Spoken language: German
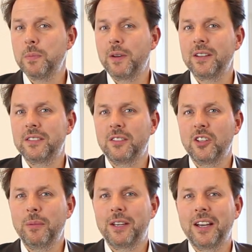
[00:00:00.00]
ich bin Christian
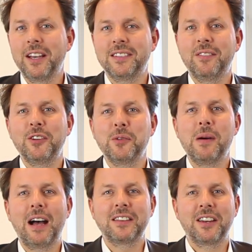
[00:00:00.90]
Solmecke, Rechtsanwalt und
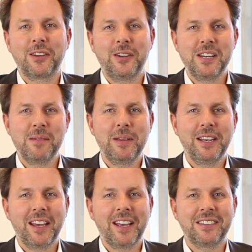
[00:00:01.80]
Partner der Kölner
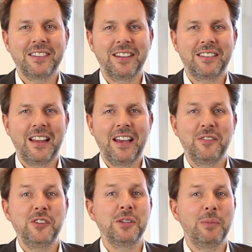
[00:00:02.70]

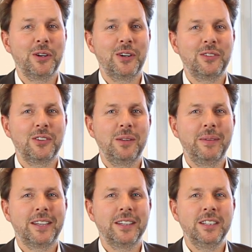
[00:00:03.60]
Medienrechtskanzlei Wildeborger und
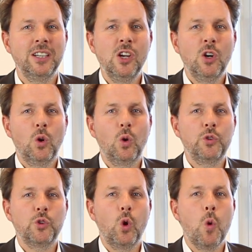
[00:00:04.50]
Solmecke
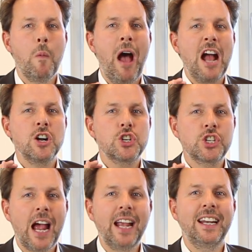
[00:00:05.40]
und um
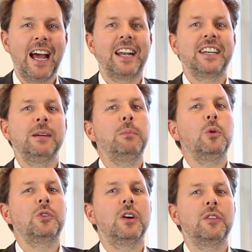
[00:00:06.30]

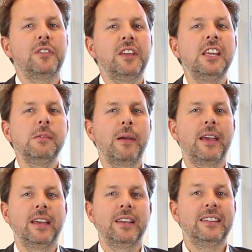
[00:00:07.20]
Scheinangebote auf
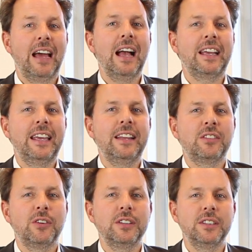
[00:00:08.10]
eBay. Da
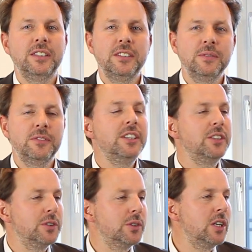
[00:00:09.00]
geht's heute in diesem
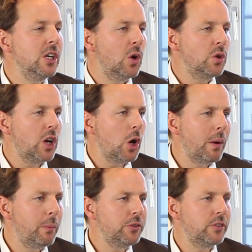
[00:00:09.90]
Video und
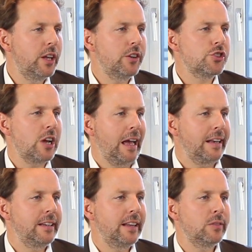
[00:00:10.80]
darüber musste
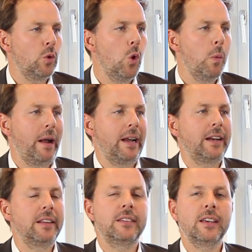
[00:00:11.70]
entscheiden das
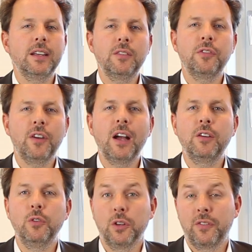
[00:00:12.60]
Oberlandesgericht
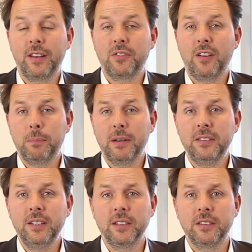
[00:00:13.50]
Frankfurt. Was war
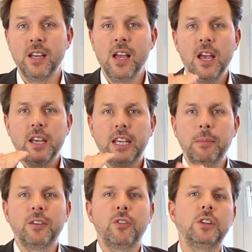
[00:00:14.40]
passiert?
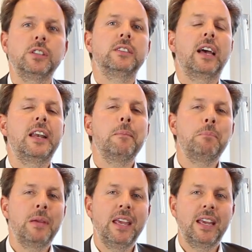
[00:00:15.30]
Jemand wollte
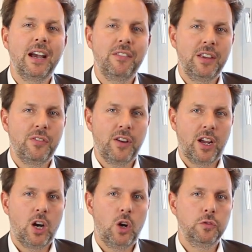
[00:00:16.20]
seinen Pkw
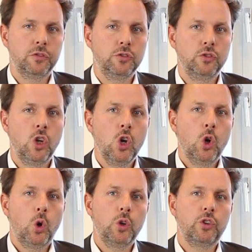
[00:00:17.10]
verkaufen
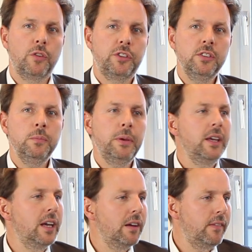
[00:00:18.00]
und auf diesem
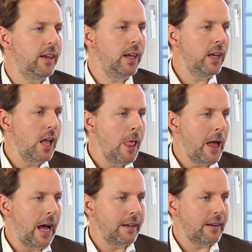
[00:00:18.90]
Pkw
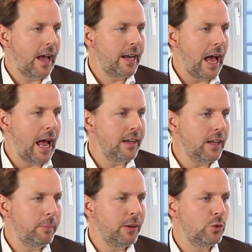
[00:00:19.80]
hat eine
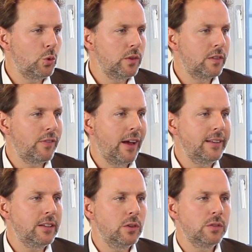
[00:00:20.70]
andere Person
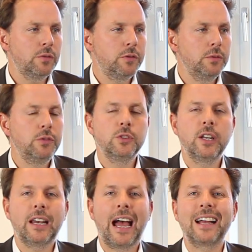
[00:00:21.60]

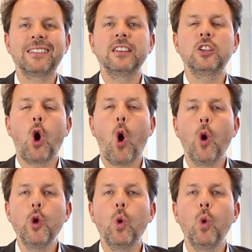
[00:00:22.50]
2580
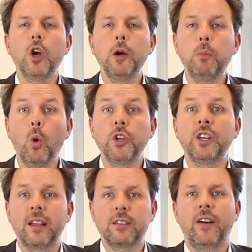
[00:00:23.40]
Euro
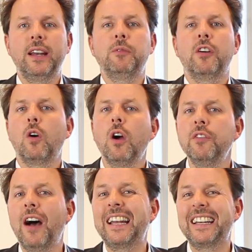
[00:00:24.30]
geboten. Das war dem
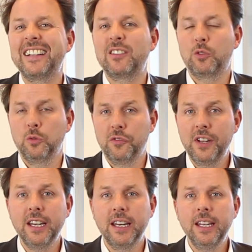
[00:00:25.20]
Verkäufer allerdings zu
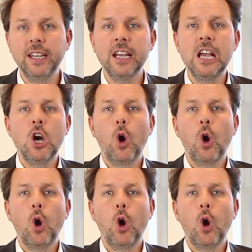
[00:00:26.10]
wenig